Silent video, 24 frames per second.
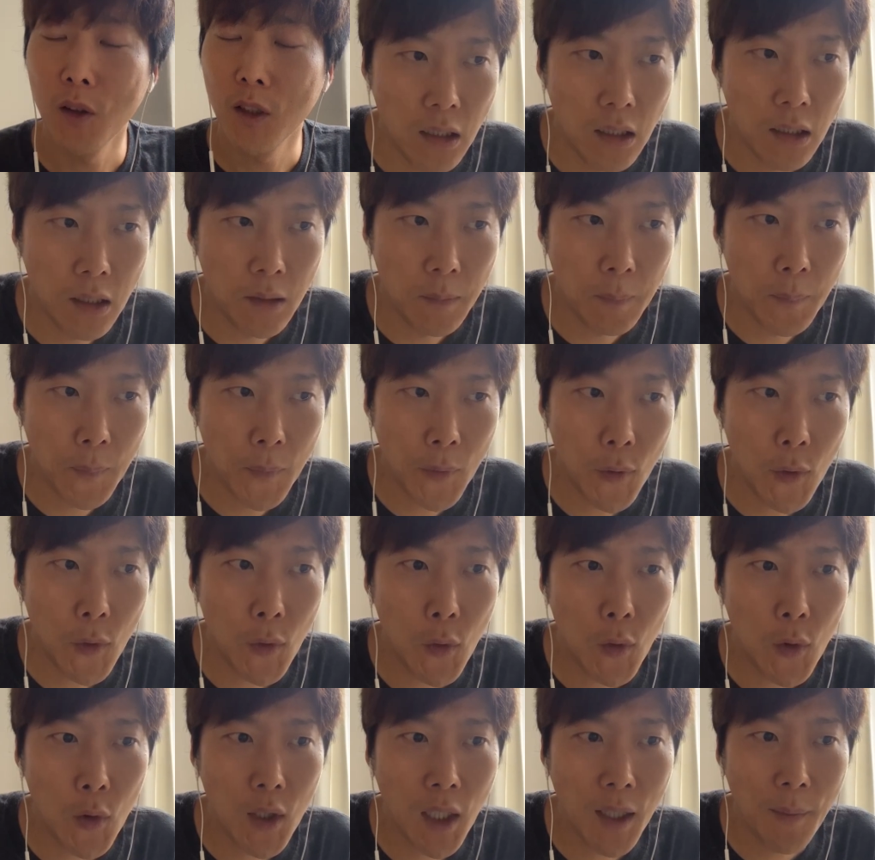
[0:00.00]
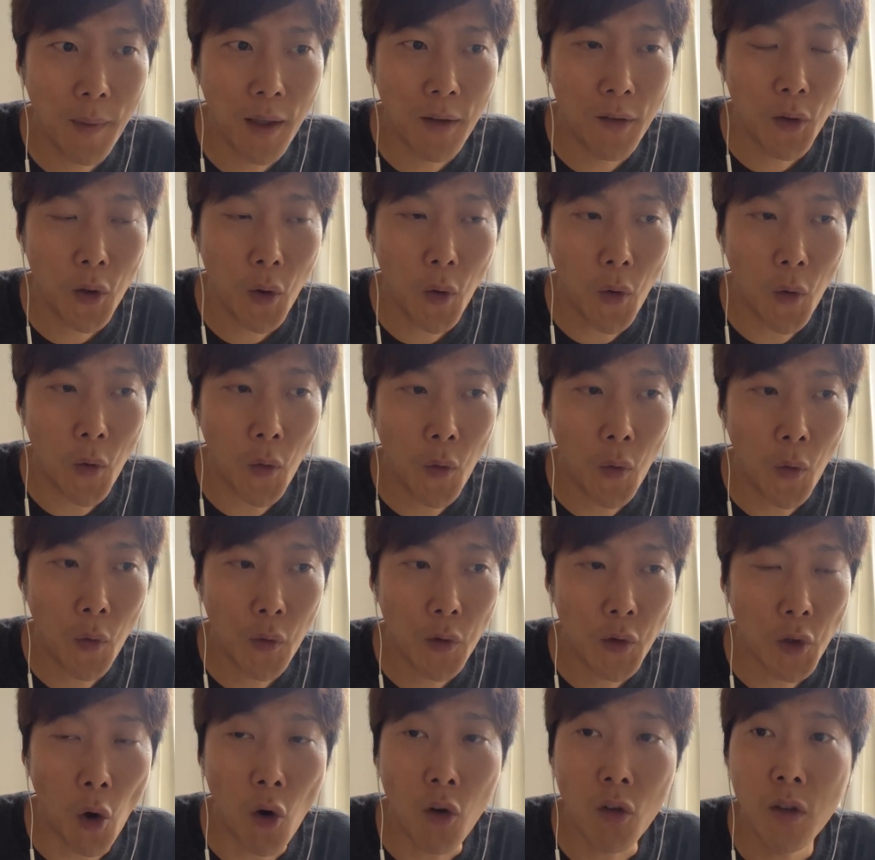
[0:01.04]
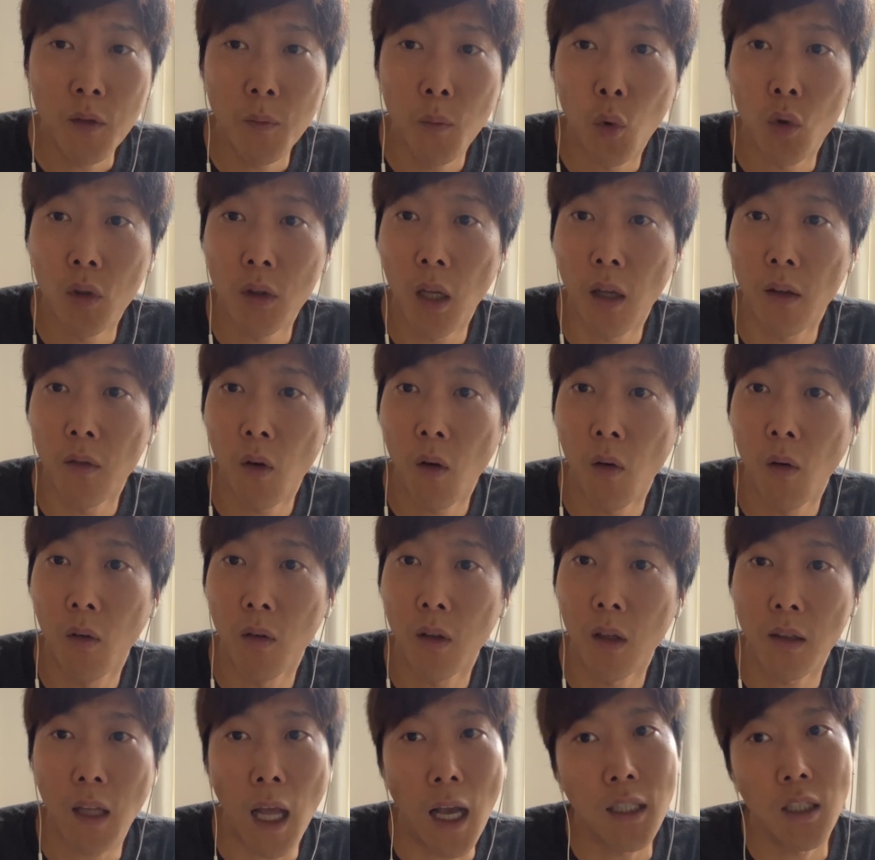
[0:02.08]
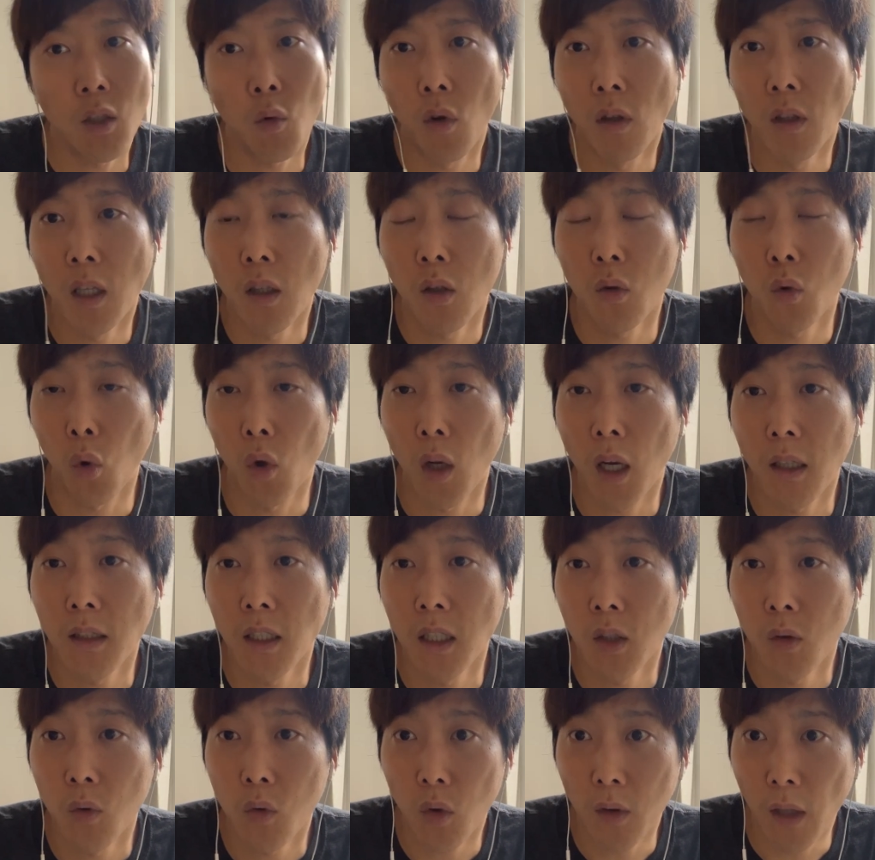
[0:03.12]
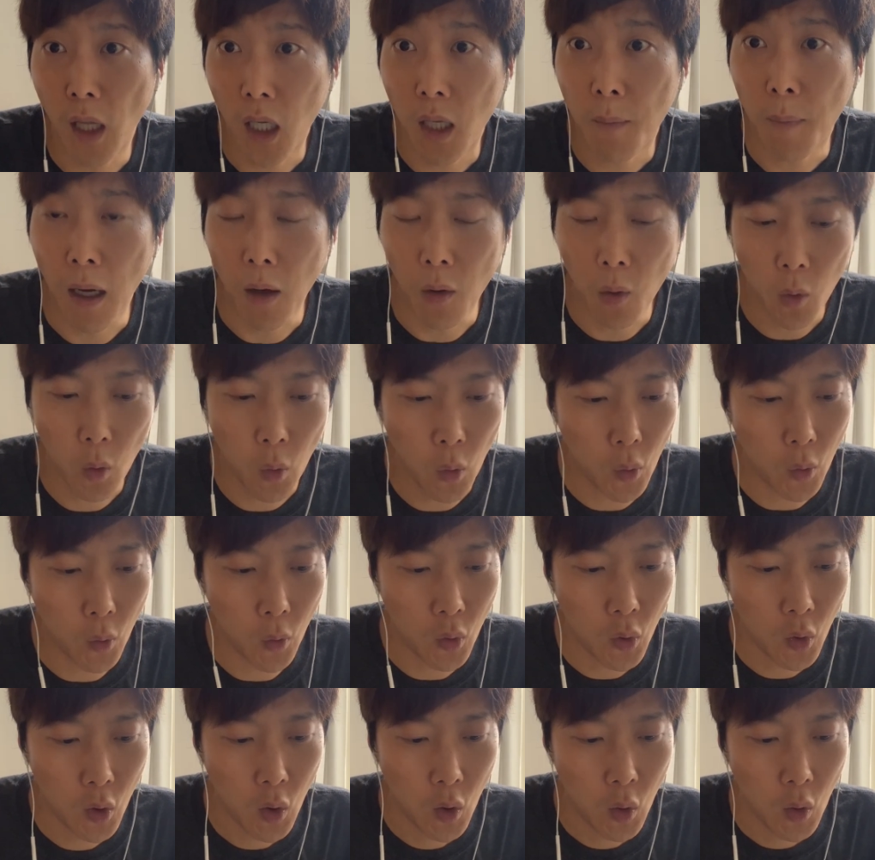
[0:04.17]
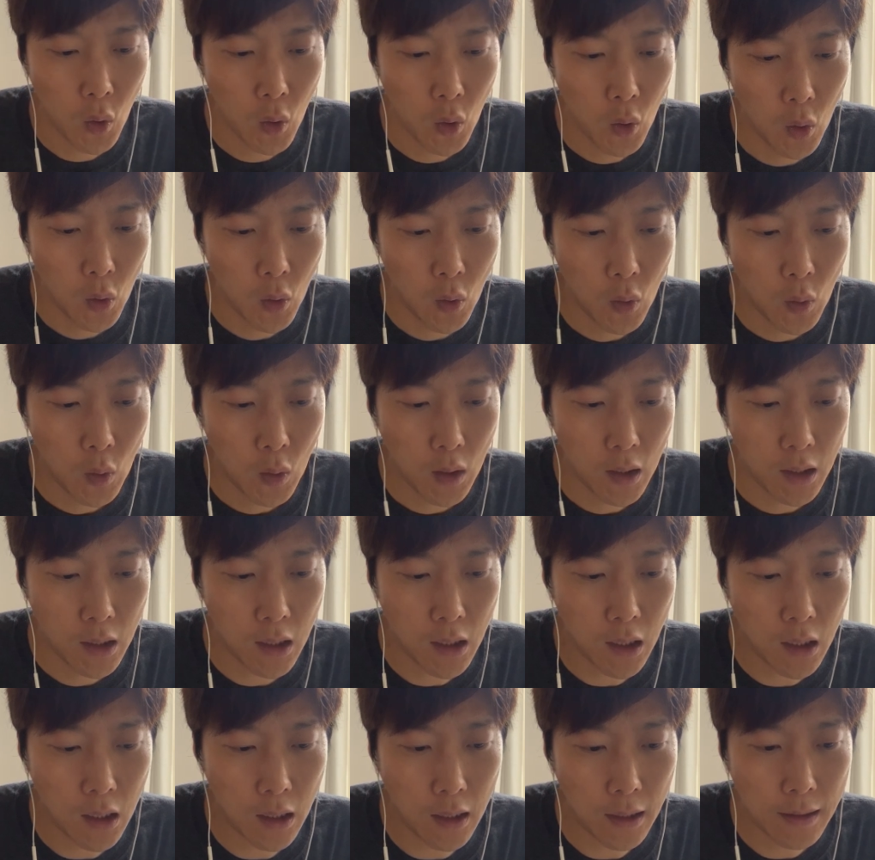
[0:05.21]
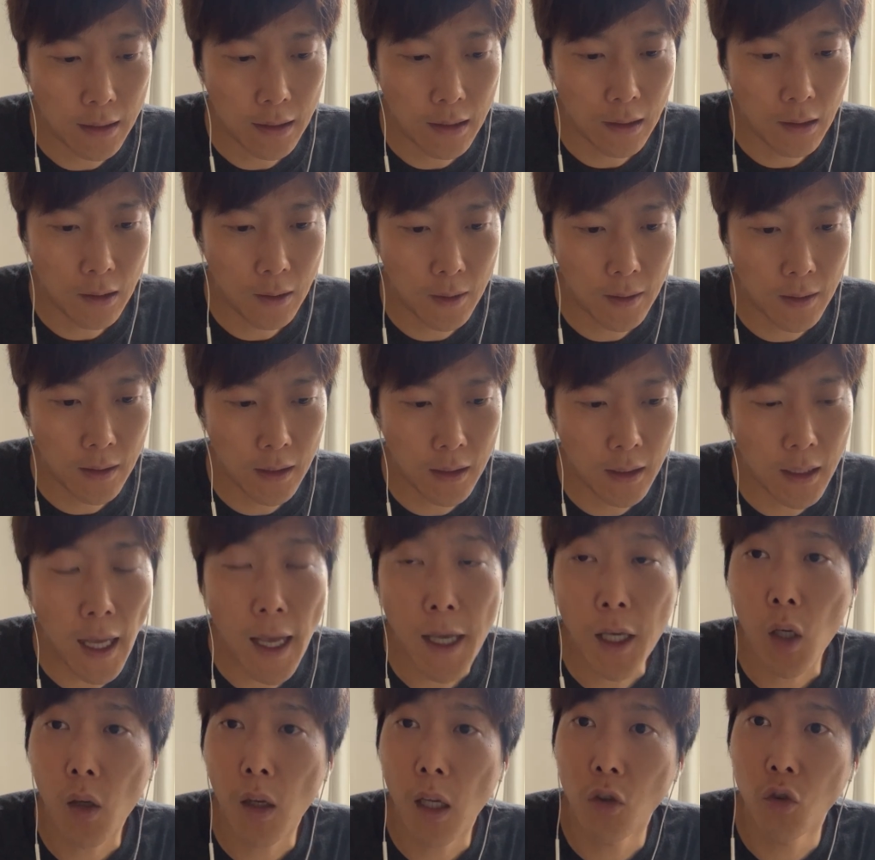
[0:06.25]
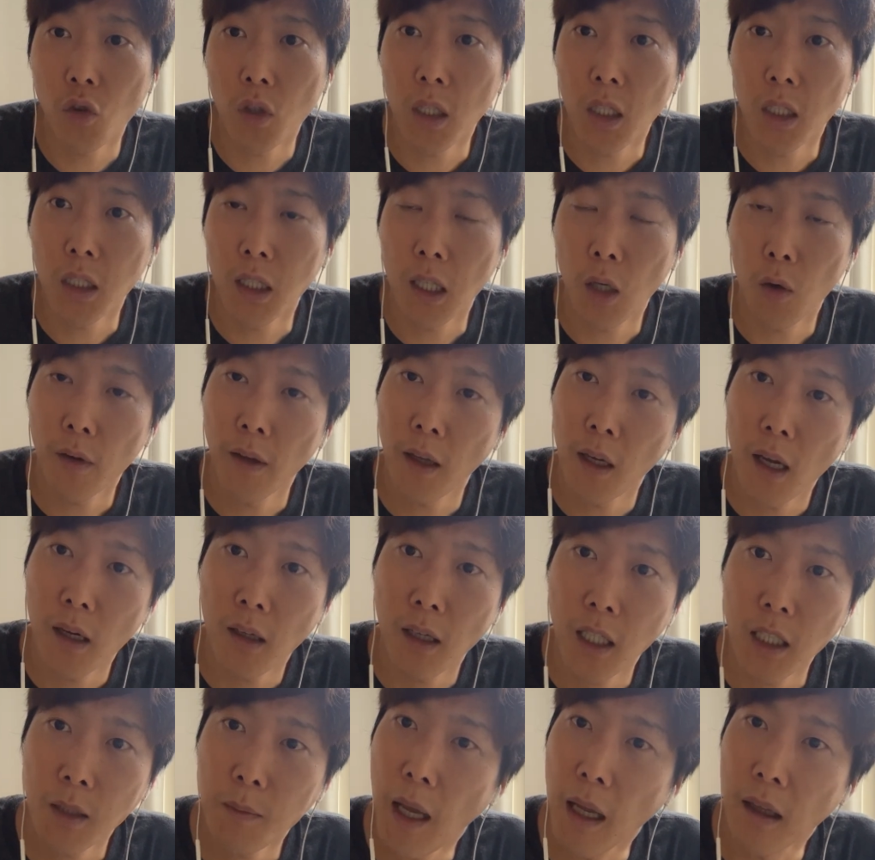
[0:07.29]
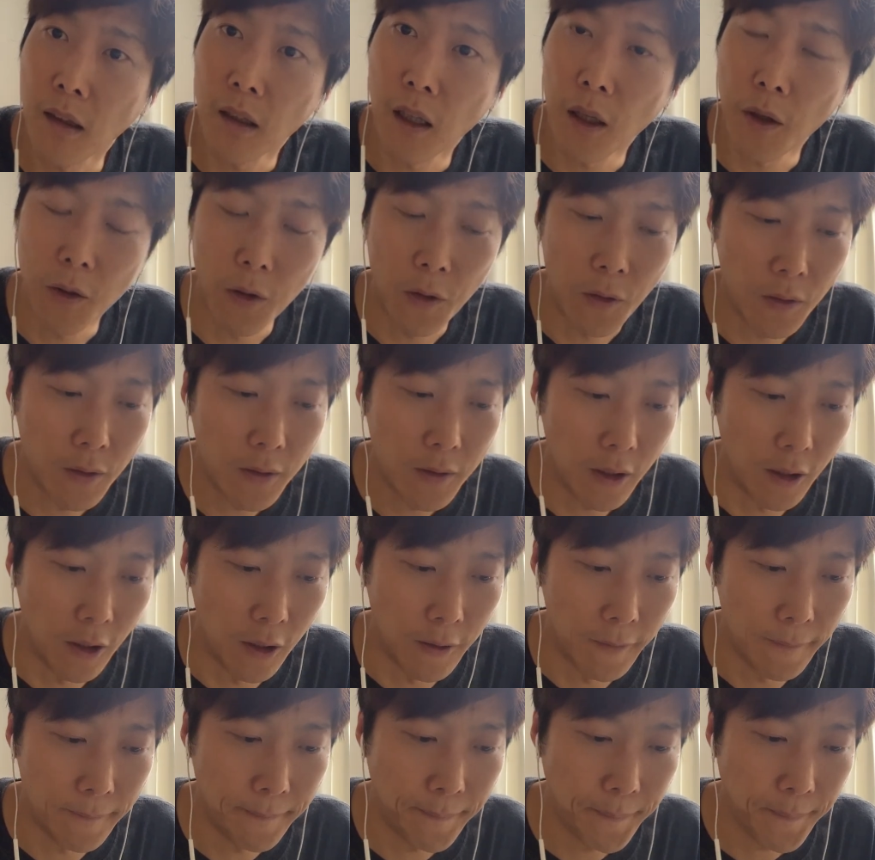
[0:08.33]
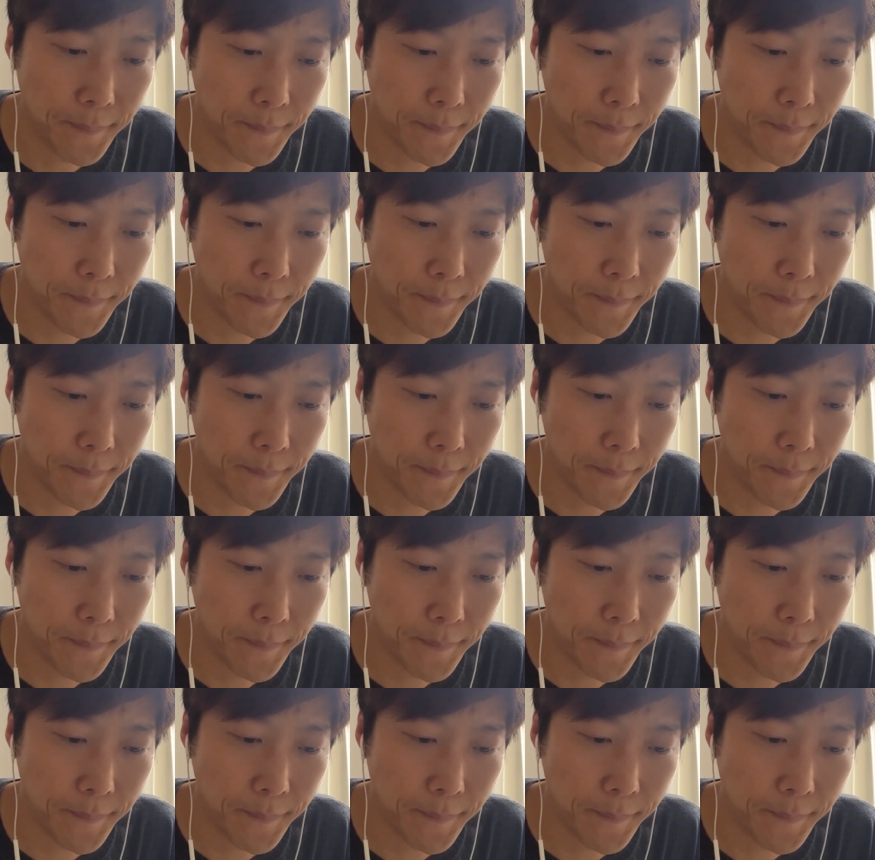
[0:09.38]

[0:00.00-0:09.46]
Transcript: 그 프로그램에서 적응 못해서 다시 원래로 돌아간 친구도 되게 많고 그러니까 이게 해결해 주겠지라고 생각을 하시면 안 돼요. 예.